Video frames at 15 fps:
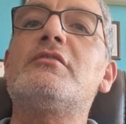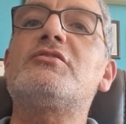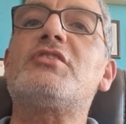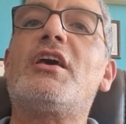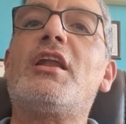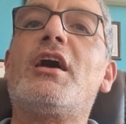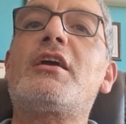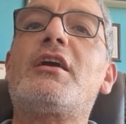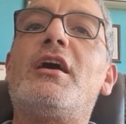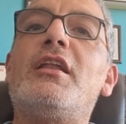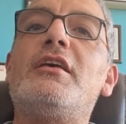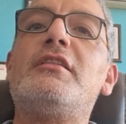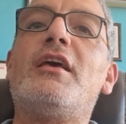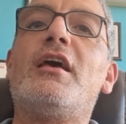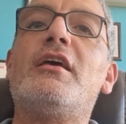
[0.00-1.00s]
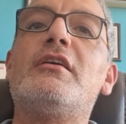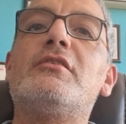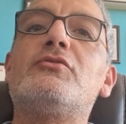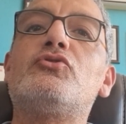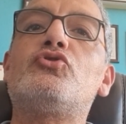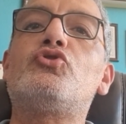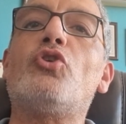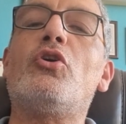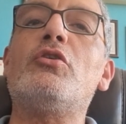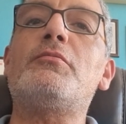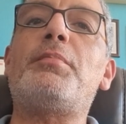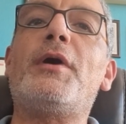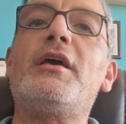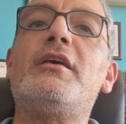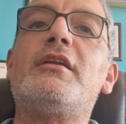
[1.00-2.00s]
Çanakkale'de,
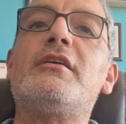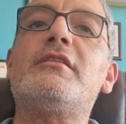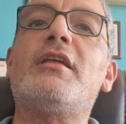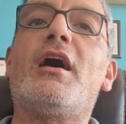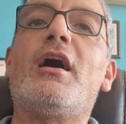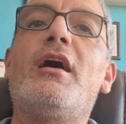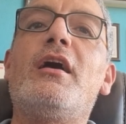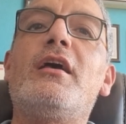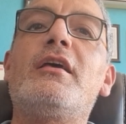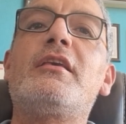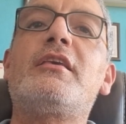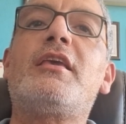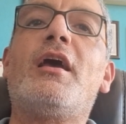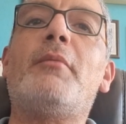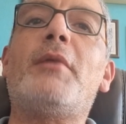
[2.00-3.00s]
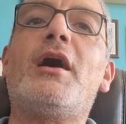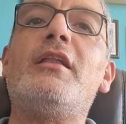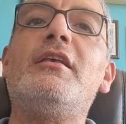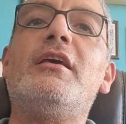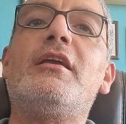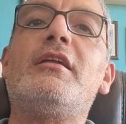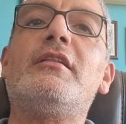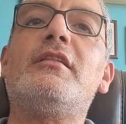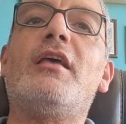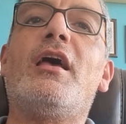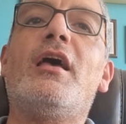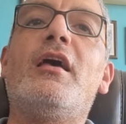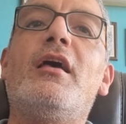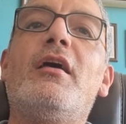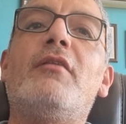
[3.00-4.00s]
Conk Bayırı'nda, Kemal
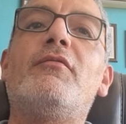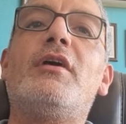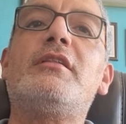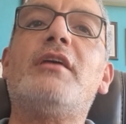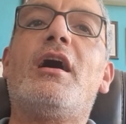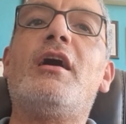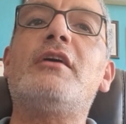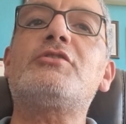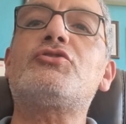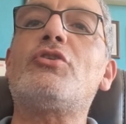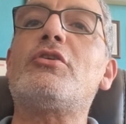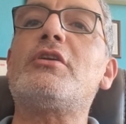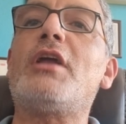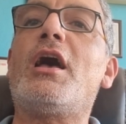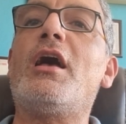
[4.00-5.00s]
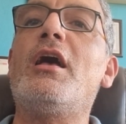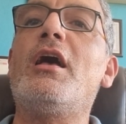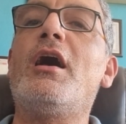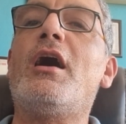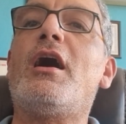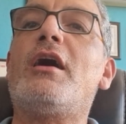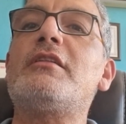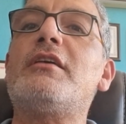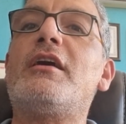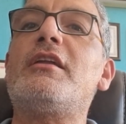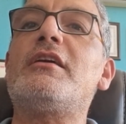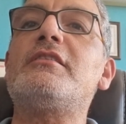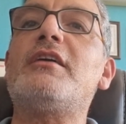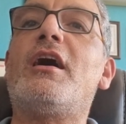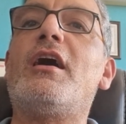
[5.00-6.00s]
yerinde, ve daha sonra
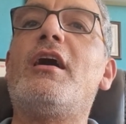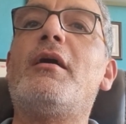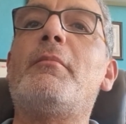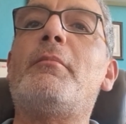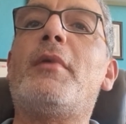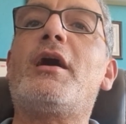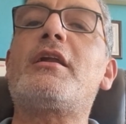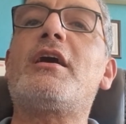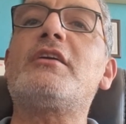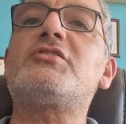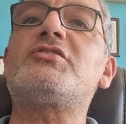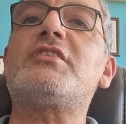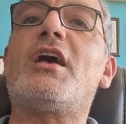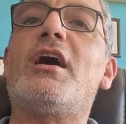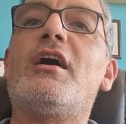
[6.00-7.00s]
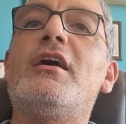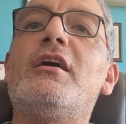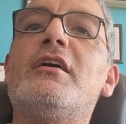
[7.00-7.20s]
Adana'da, Maraş'ta,